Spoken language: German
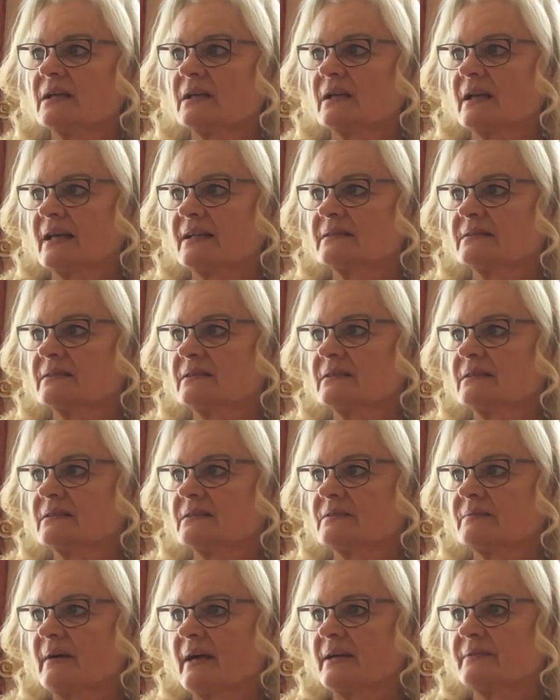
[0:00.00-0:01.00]
dann lasst ihr
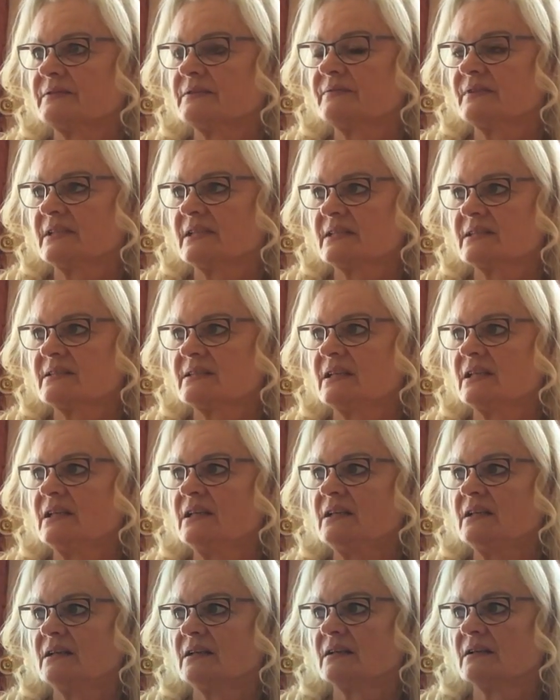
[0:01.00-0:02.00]
die Zweifel wieder
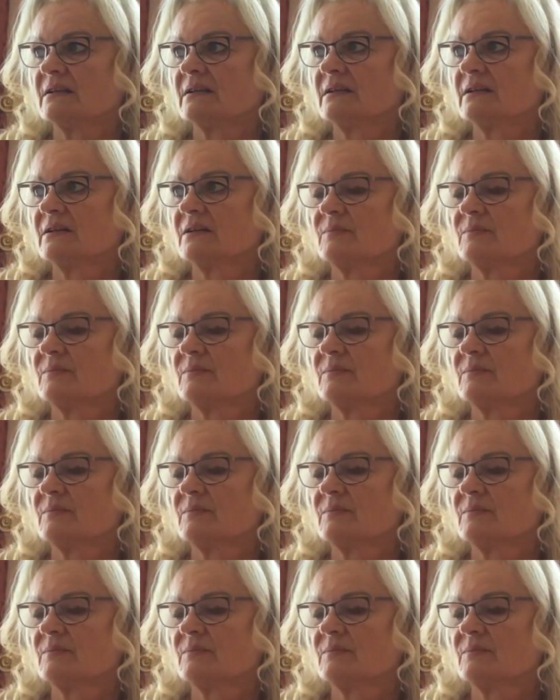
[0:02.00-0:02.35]
ziehen.